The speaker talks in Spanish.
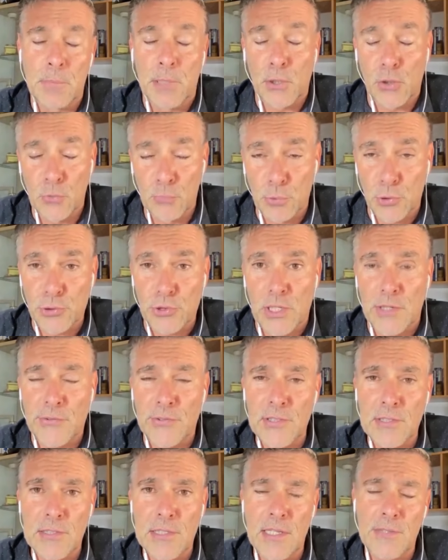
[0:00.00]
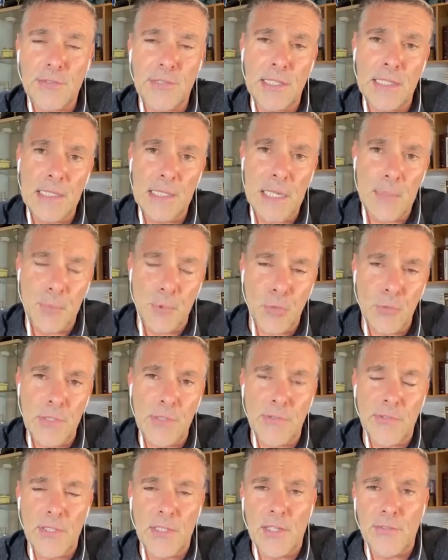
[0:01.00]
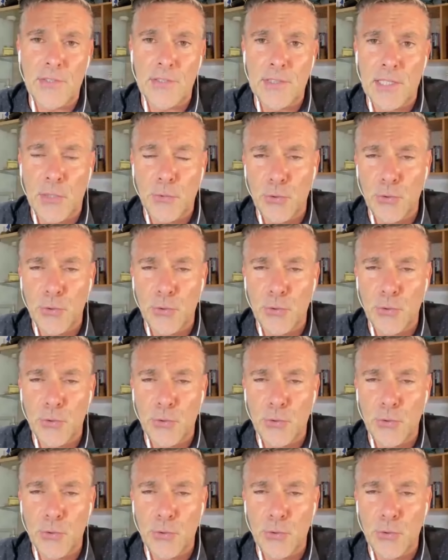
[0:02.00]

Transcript: perdón, por tres islas, y la provincia de